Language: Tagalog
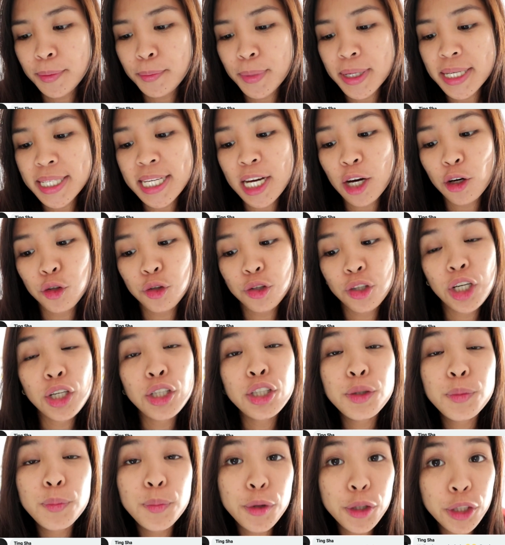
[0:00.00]

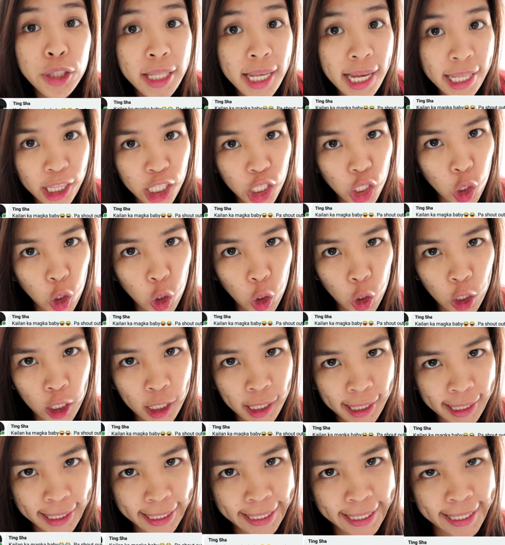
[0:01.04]
Pa-shoutout po, ate
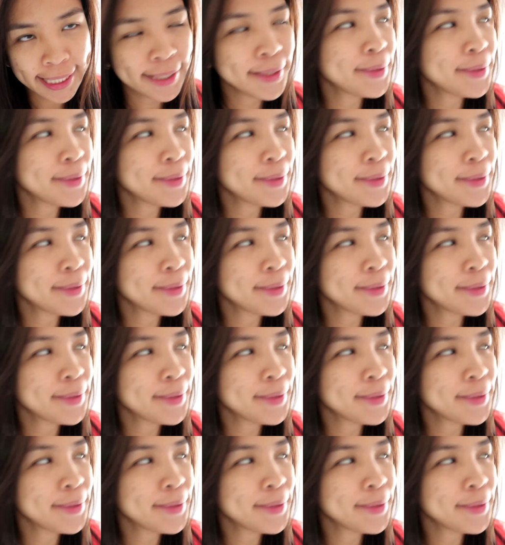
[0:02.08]
girlie.